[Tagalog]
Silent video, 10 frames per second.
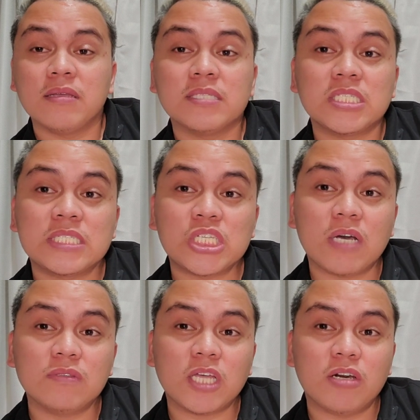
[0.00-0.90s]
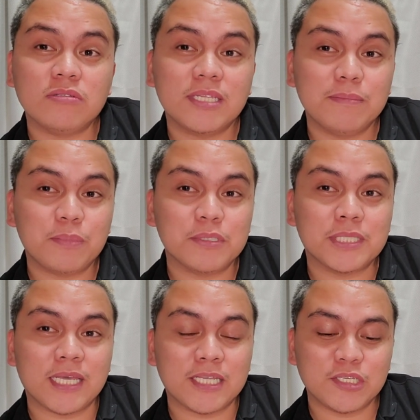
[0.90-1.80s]
Shout out din po
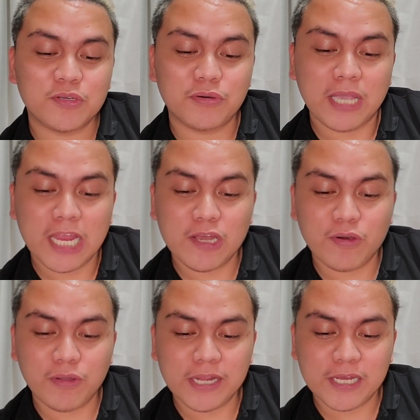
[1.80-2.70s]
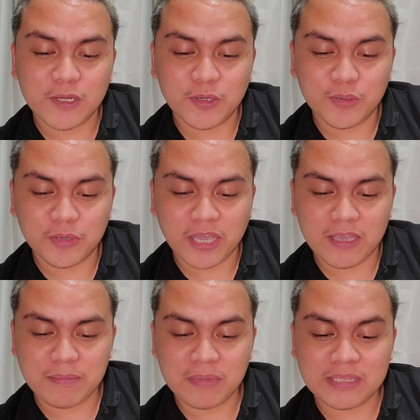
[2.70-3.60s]
sa inyo. Hello, hello
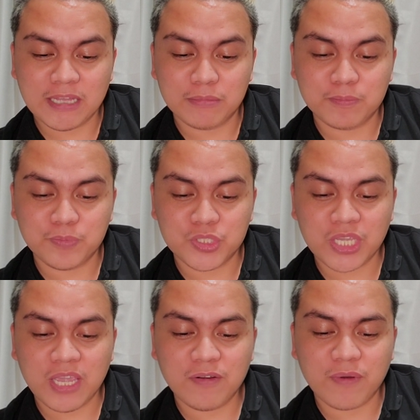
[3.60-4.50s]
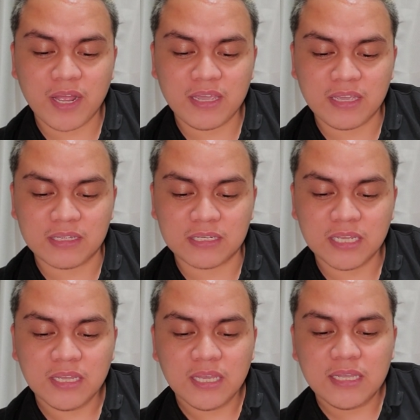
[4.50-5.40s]
kay Madam J. Ryan.
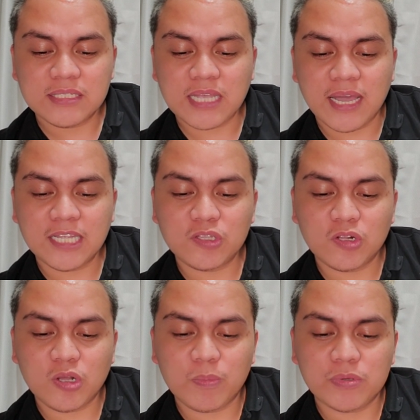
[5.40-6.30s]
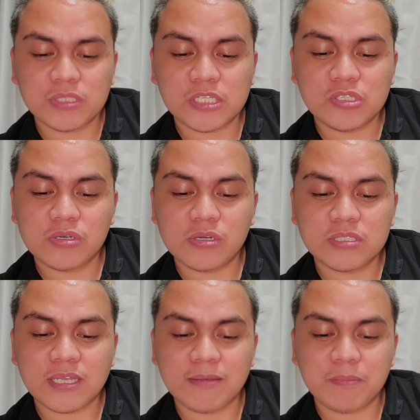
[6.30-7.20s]
Sa idol ko pong si
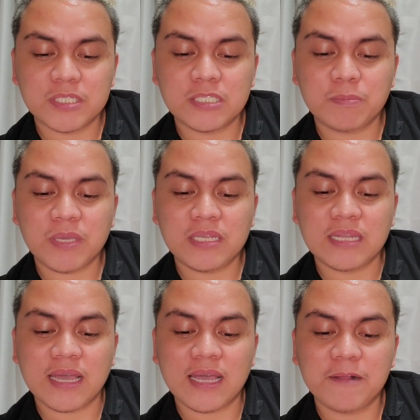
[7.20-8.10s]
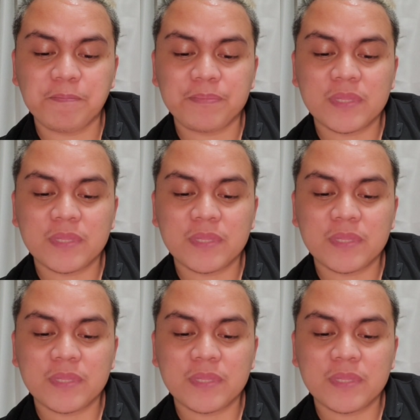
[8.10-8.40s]
Joseph Espina.